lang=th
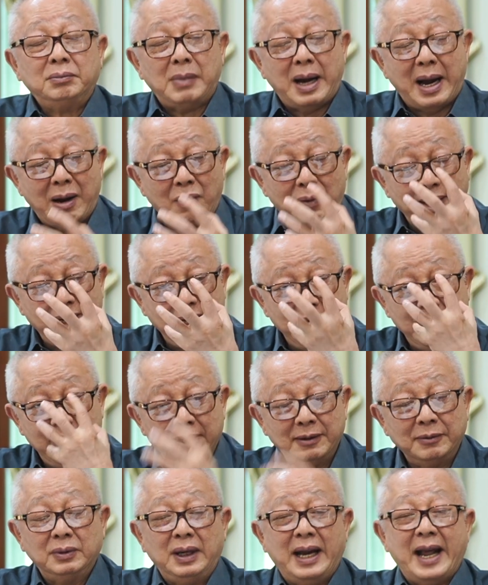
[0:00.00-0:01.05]
มาวันนี้
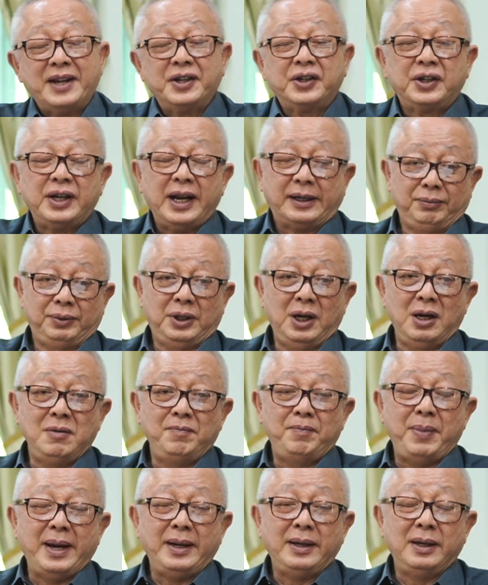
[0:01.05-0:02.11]
ลนเซ็ตซึ่ง
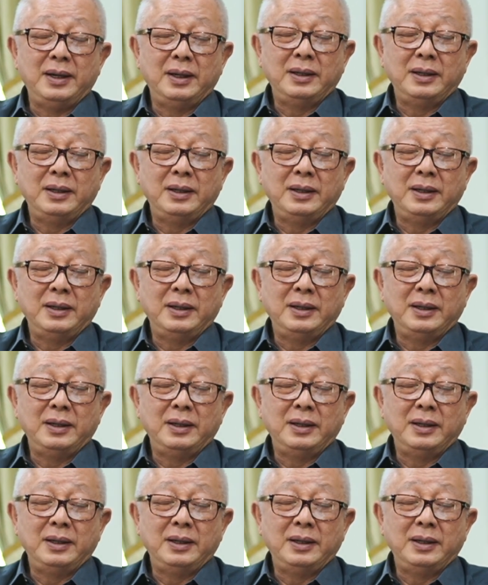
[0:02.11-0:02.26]
เป็น